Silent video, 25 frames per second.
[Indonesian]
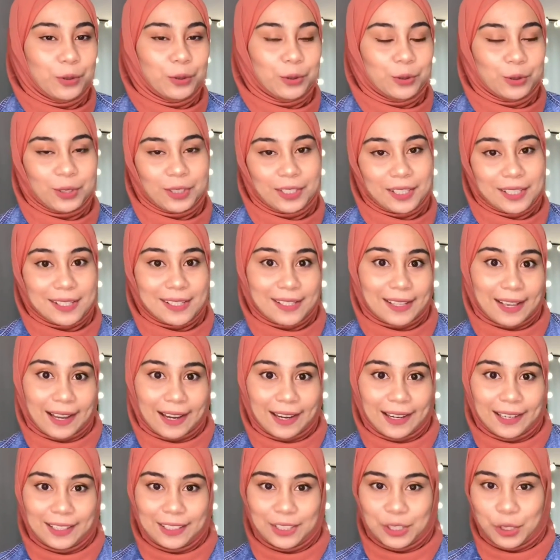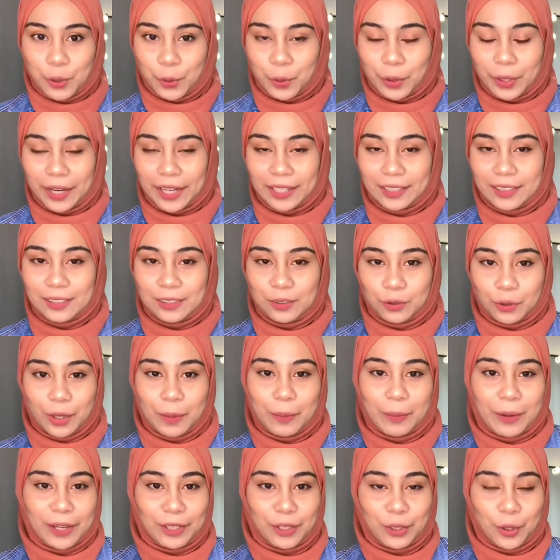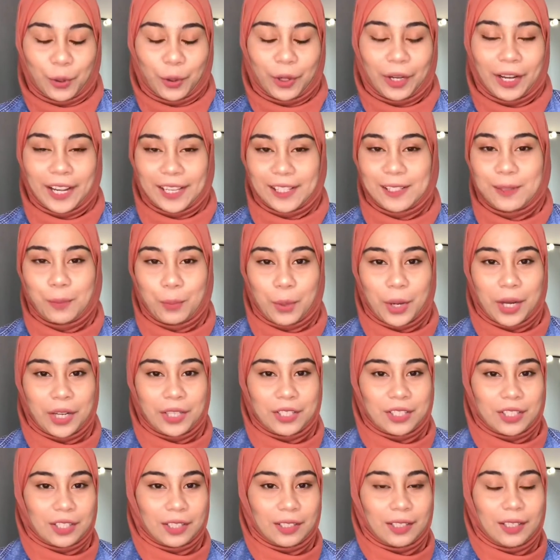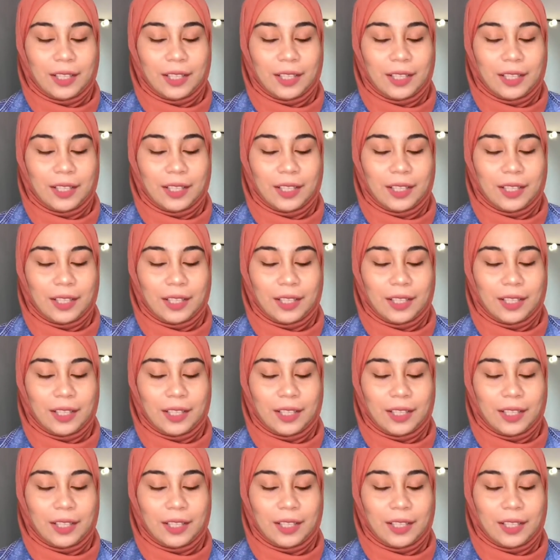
to decide your next trip and your next budget.